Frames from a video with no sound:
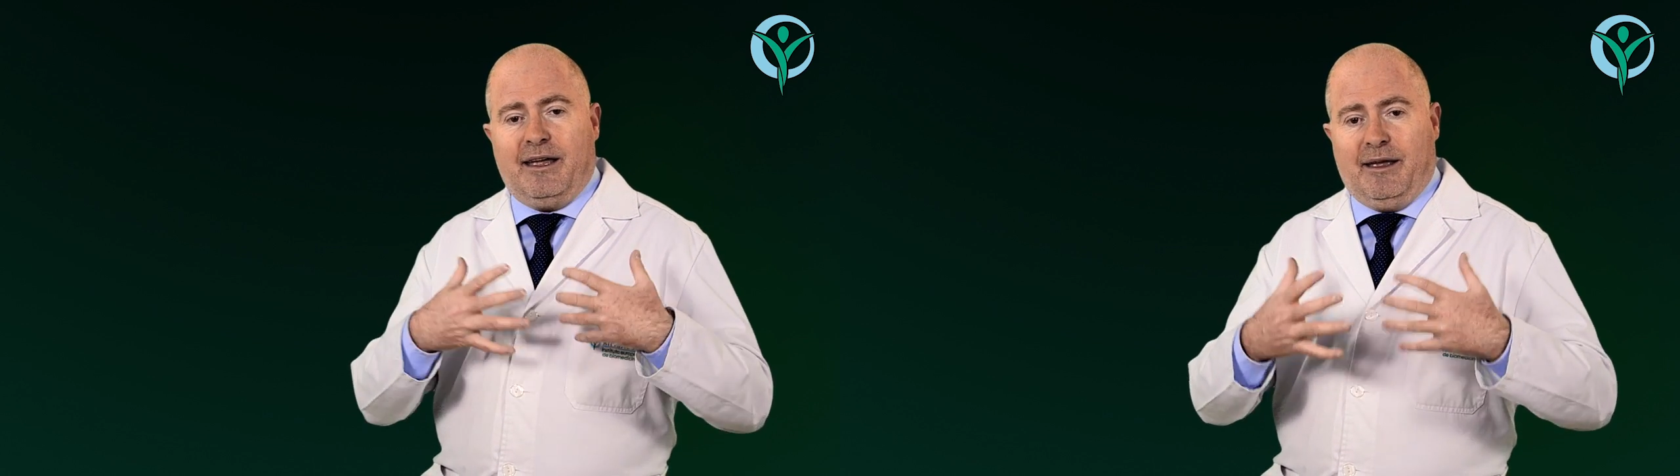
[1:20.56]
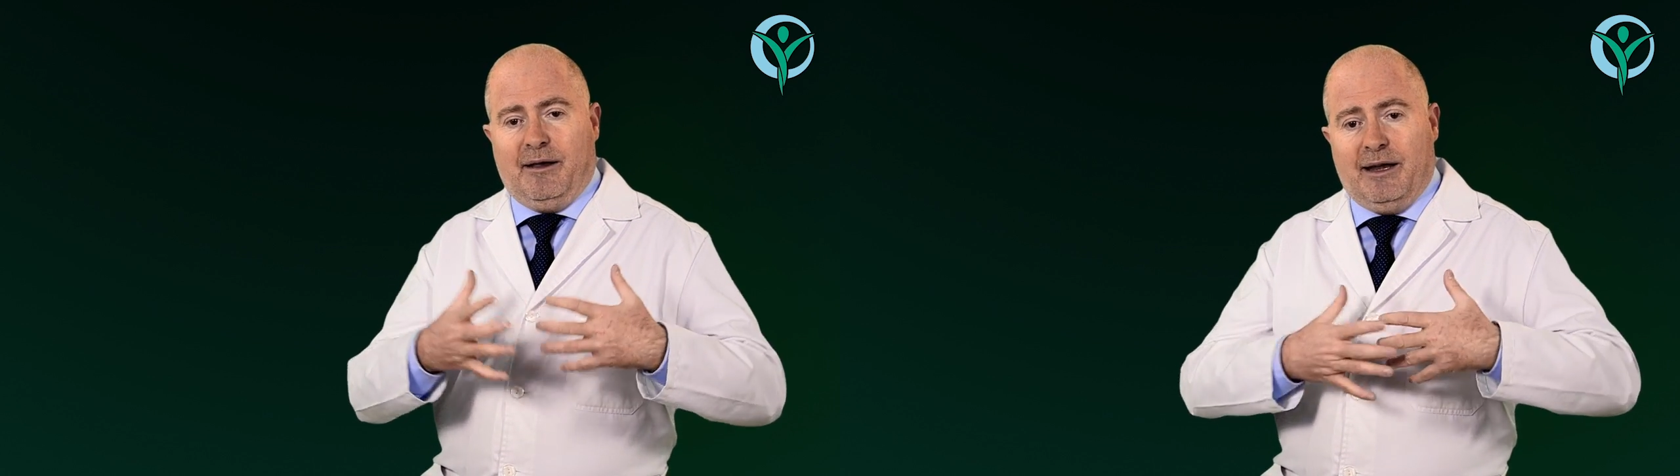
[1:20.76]

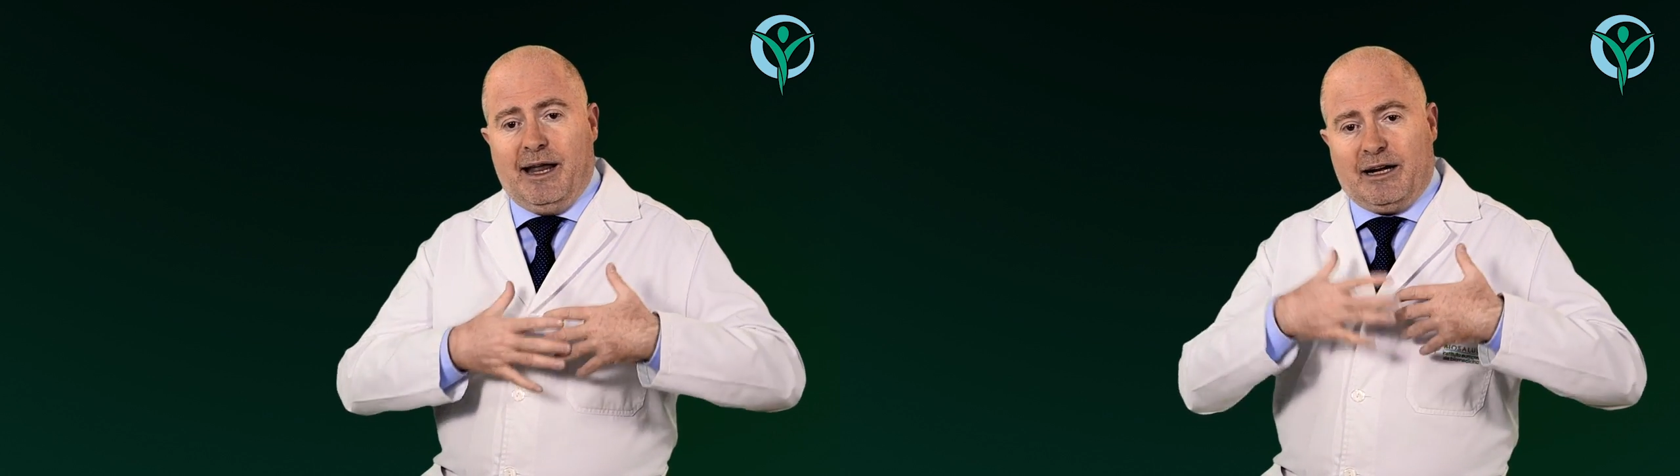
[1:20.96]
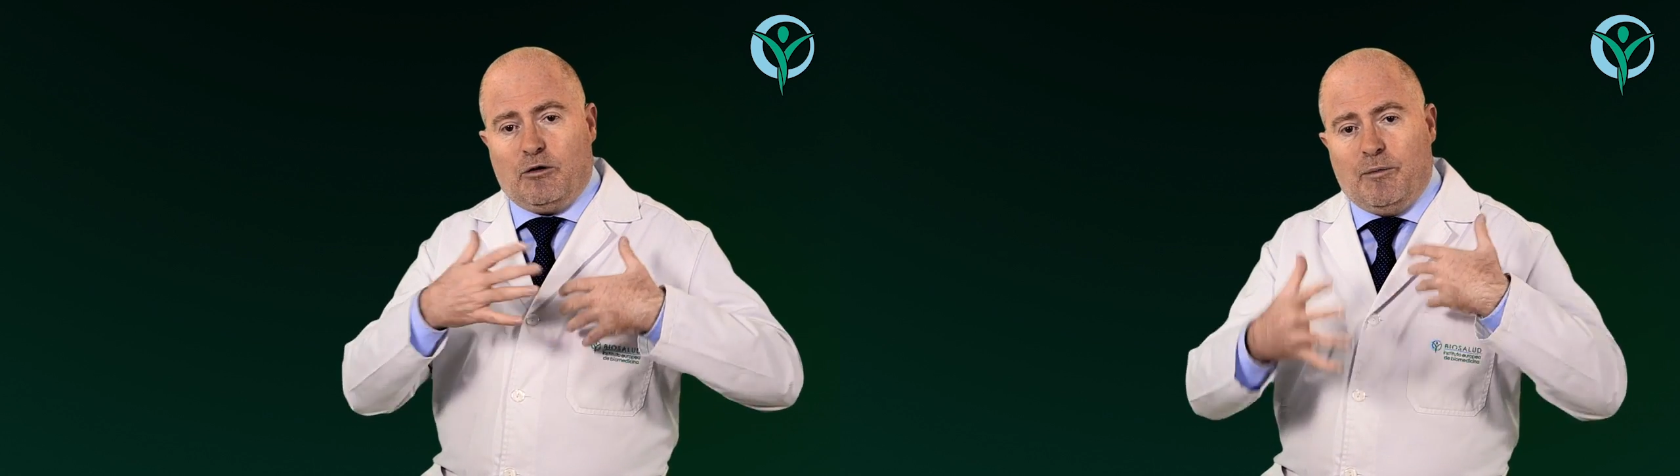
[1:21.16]
eh,
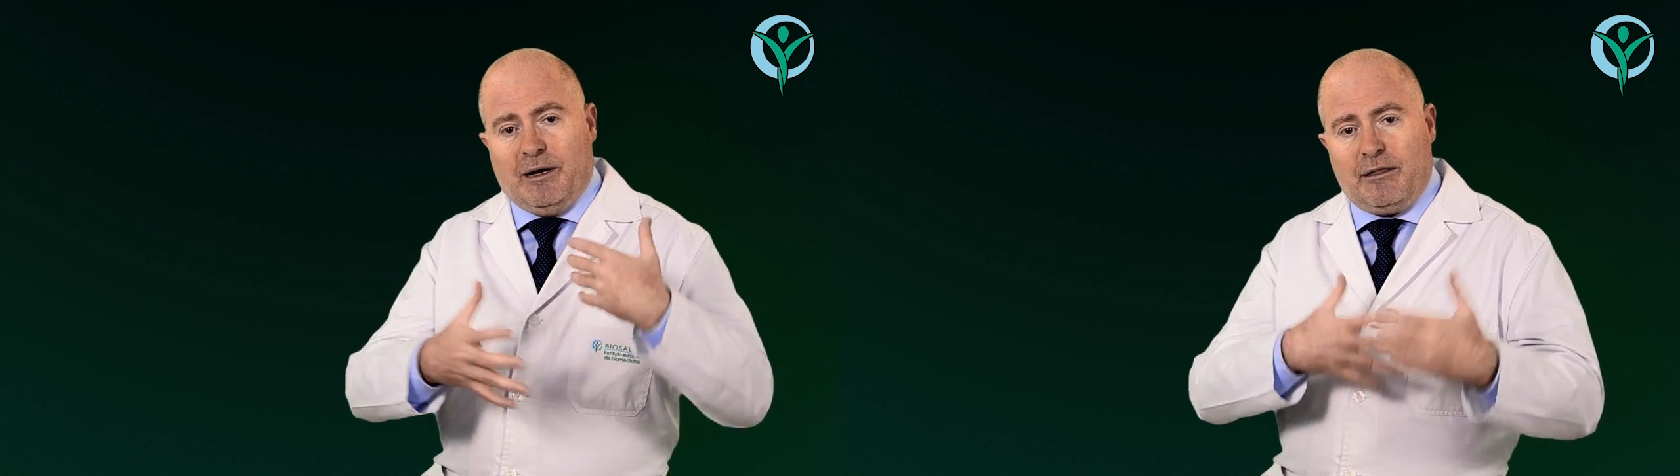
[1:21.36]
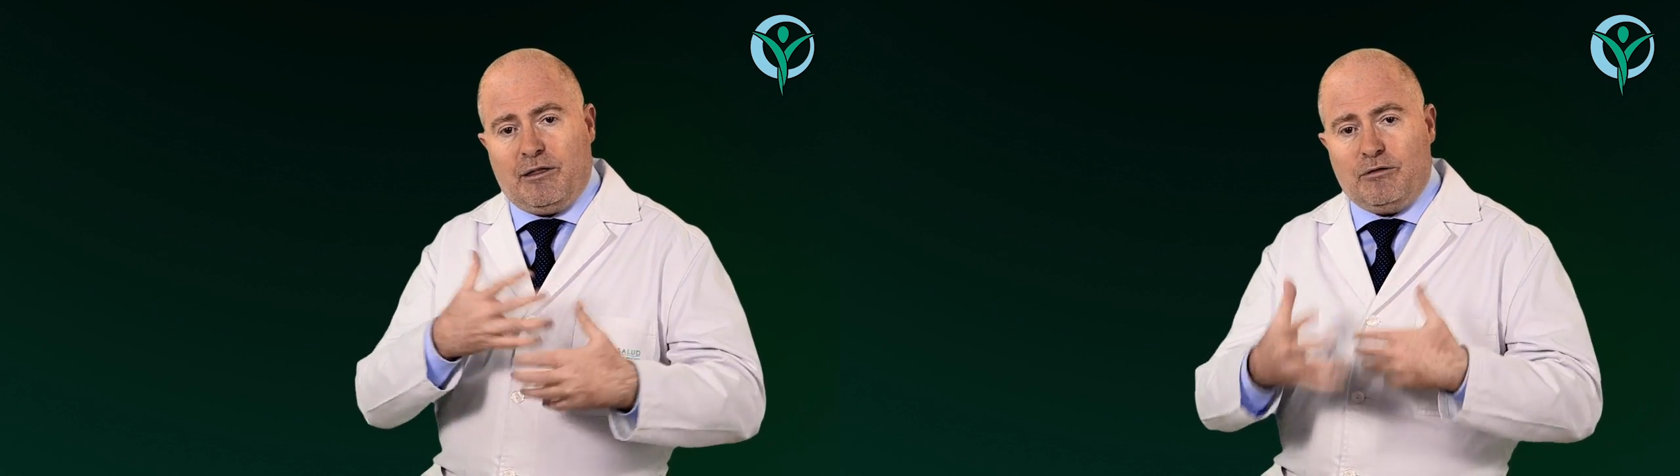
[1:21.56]
la
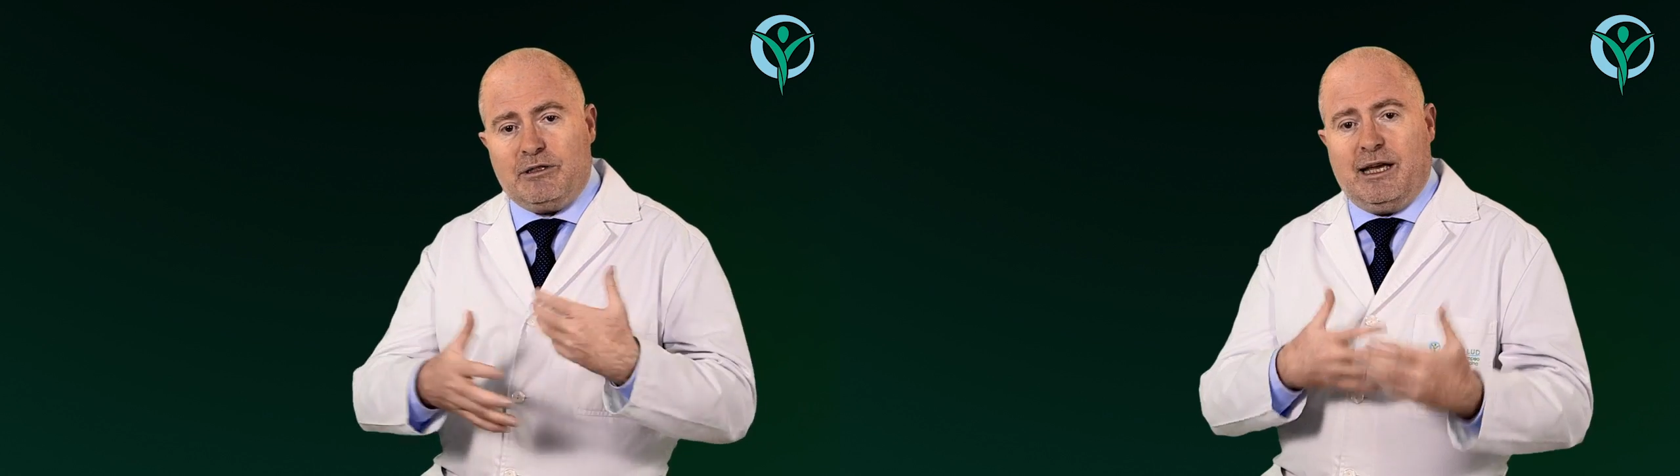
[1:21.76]
recuperación